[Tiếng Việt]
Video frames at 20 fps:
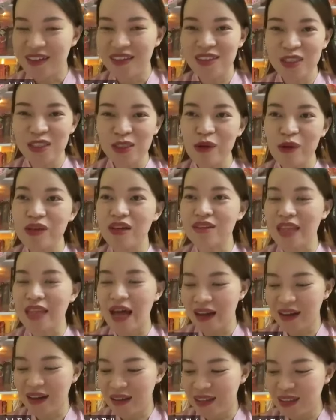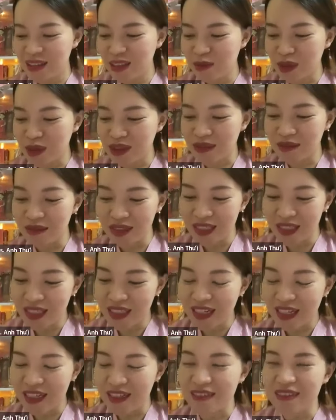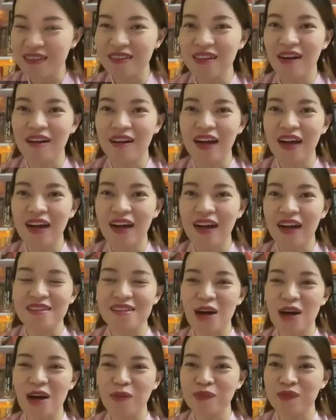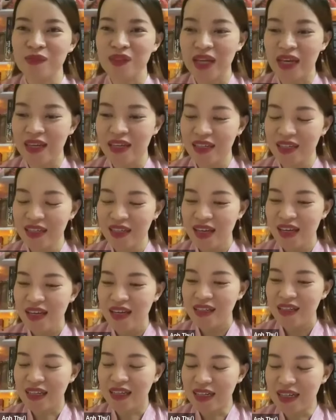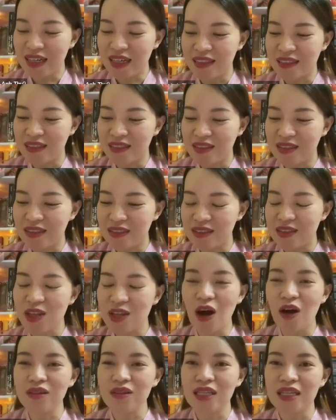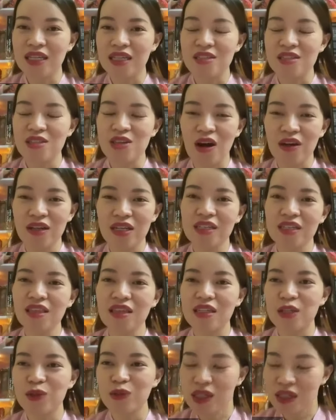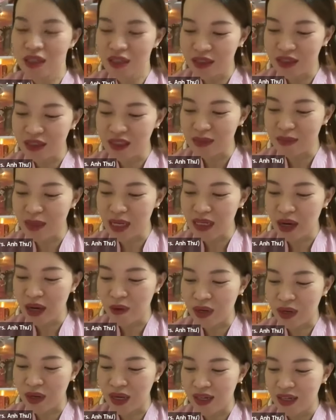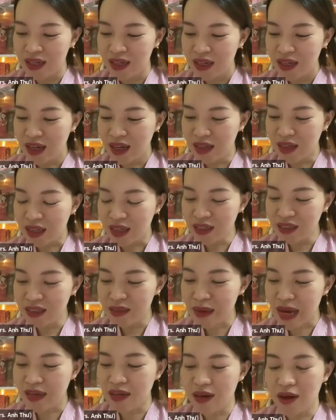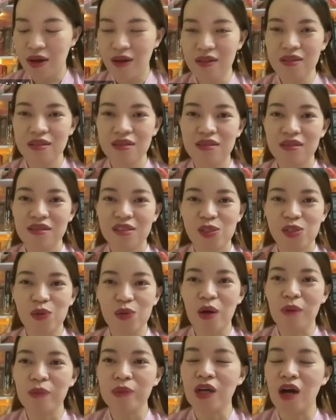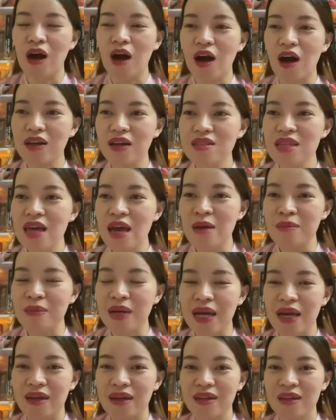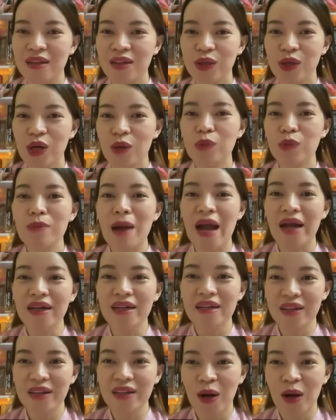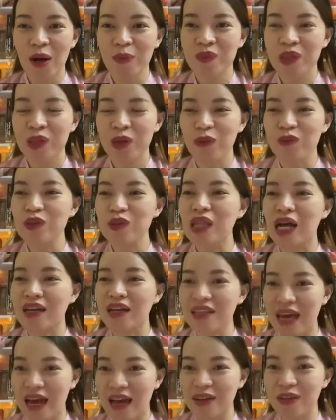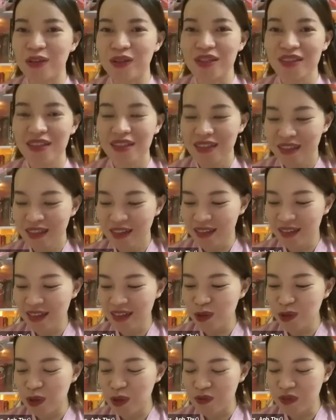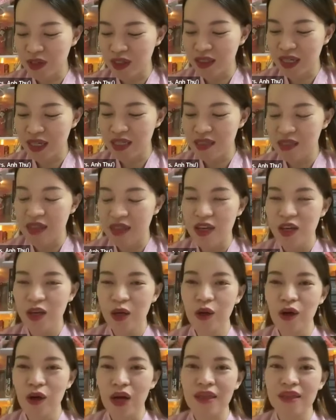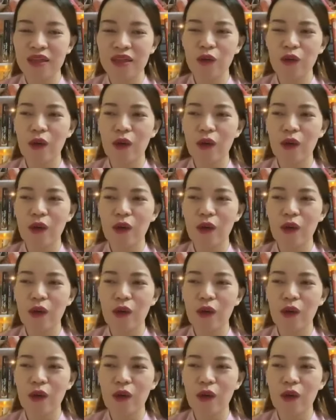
chưa bao giờ tăng nhưng mà tự nhiên là thực hành xong cái cái là cho tiền cho đi cái tình yêu thương thì bắt đầu là, là cái người bạn đó chủ động gọi hỏi xem là có muốn bán hay không cổ phiếu tăng giá rồi ờ, rất là tuyệt vời các anh chị gọi là những